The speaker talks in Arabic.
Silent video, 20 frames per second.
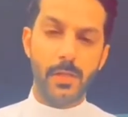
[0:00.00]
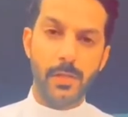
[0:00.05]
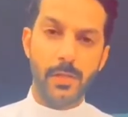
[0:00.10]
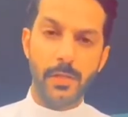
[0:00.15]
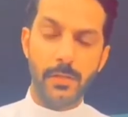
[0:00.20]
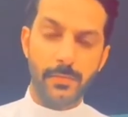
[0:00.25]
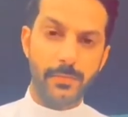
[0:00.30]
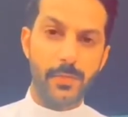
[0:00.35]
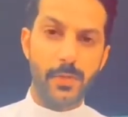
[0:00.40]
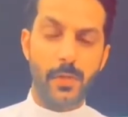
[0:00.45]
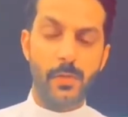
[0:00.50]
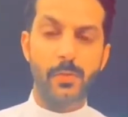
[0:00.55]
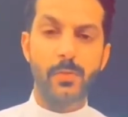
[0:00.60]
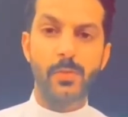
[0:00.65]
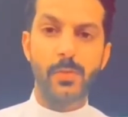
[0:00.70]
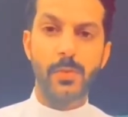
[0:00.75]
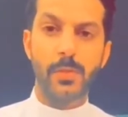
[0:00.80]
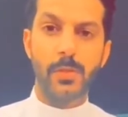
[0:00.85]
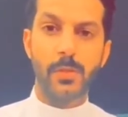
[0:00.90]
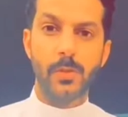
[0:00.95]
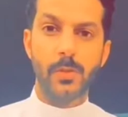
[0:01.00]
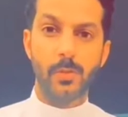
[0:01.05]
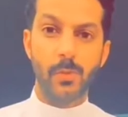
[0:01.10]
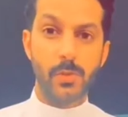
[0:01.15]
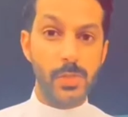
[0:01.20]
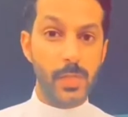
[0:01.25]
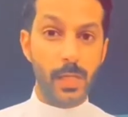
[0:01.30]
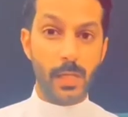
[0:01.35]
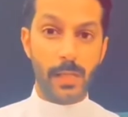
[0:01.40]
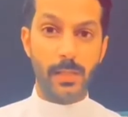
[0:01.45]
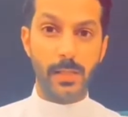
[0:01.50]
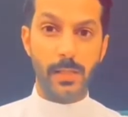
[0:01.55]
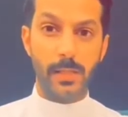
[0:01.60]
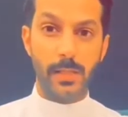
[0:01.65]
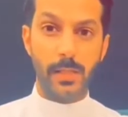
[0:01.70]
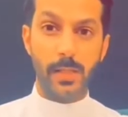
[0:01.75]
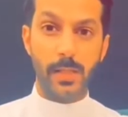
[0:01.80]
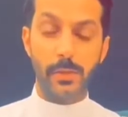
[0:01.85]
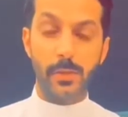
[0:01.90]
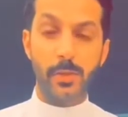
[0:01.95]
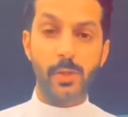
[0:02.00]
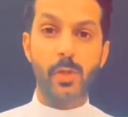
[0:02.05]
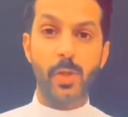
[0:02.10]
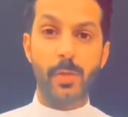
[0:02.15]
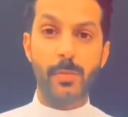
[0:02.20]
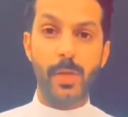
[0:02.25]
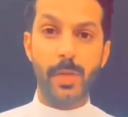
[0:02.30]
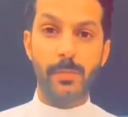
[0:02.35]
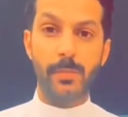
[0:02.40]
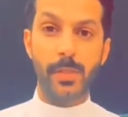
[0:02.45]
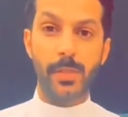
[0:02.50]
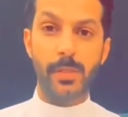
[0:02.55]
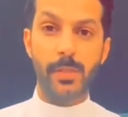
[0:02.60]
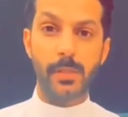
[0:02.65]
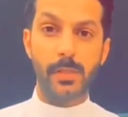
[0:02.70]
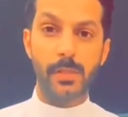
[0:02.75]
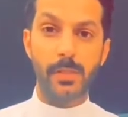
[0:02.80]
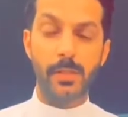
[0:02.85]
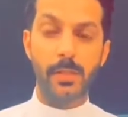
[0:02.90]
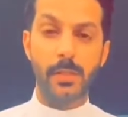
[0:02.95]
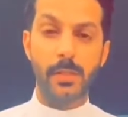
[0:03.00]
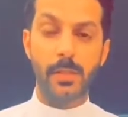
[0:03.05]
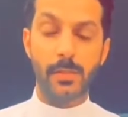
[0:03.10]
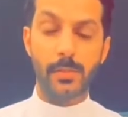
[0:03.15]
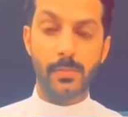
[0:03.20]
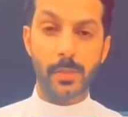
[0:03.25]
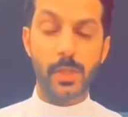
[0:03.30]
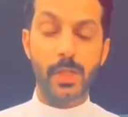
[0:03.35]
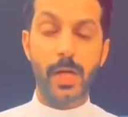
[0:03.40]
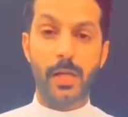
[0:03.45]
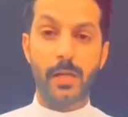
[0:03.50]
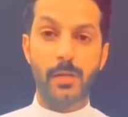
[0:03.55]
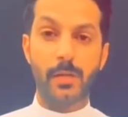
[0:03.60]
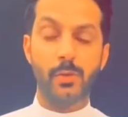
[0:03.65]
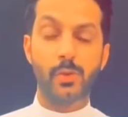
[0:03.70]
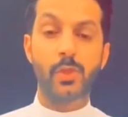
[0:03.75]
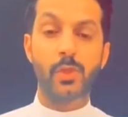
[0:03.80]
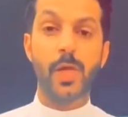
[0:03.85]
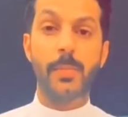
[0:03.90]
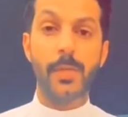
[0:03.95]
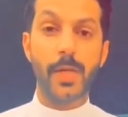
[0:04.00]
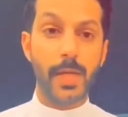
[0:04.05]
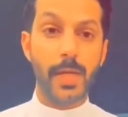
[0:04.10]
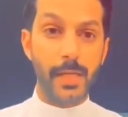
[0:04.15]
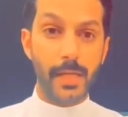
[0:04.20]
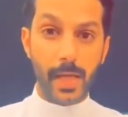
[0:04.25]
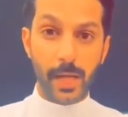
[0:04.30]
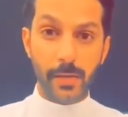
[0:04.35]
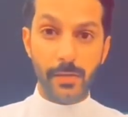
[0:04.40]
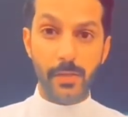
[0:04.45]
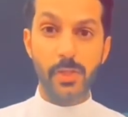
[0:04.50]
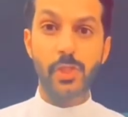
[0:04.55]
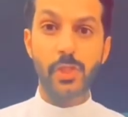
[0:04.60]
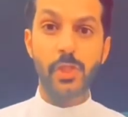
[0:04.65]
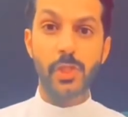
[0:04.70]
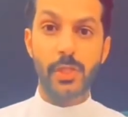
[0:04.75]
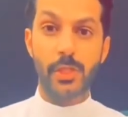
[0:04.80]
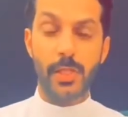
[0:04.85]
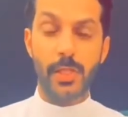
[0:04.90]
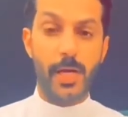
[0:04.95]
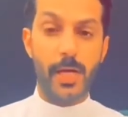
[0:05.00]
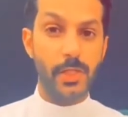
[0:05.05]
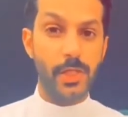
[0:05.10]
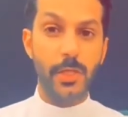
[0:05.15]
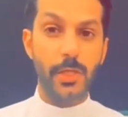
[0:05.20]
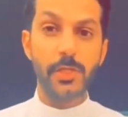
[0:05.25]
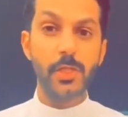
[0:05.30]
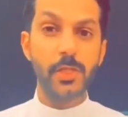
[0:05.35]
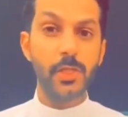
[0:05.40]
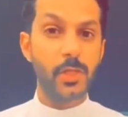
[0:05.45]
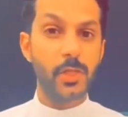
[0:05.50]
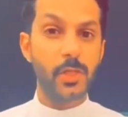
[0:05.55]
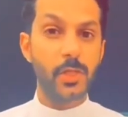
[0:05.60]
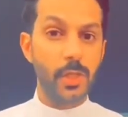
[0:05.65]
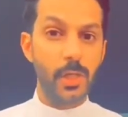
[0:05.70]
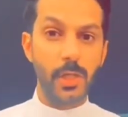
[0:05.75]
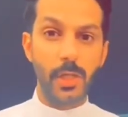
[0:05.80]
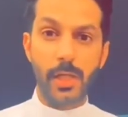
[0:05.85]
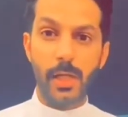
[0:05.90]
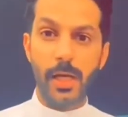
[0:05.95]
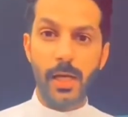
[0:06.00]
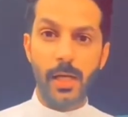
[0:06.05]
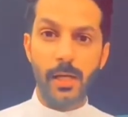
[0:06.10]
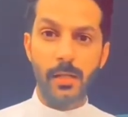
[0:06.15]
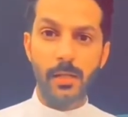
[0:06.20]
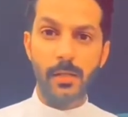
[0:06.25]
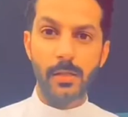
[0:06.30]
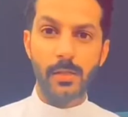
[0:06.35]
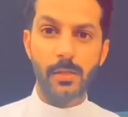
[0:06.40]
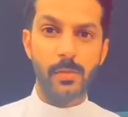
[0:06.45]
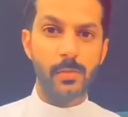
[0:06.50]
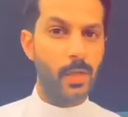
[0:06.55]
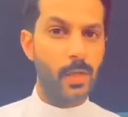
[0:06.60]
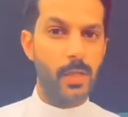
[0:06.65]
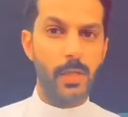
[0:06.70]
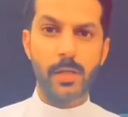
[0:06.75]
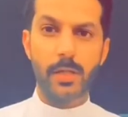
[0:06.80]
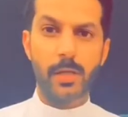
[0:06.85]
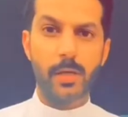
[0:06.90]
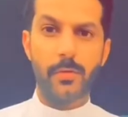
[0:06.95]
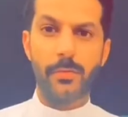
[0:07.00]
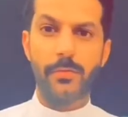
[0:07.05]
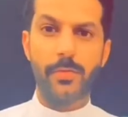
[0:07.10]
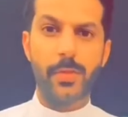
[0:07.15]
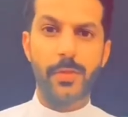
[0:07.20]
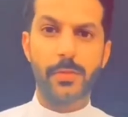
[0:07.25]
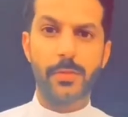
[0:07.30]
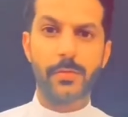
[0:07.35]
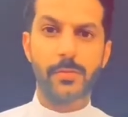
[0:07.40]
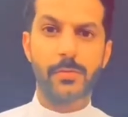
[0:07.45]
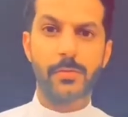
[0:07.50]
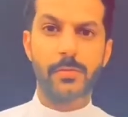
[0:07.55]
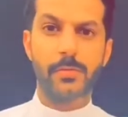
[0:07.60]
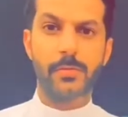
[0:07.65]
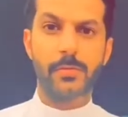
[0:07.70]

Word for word: اللي يفتر وصل الى الدكتور محمد آه، مشالي وجاب له عياده جديده عشان ينتقل لها لكنه رفض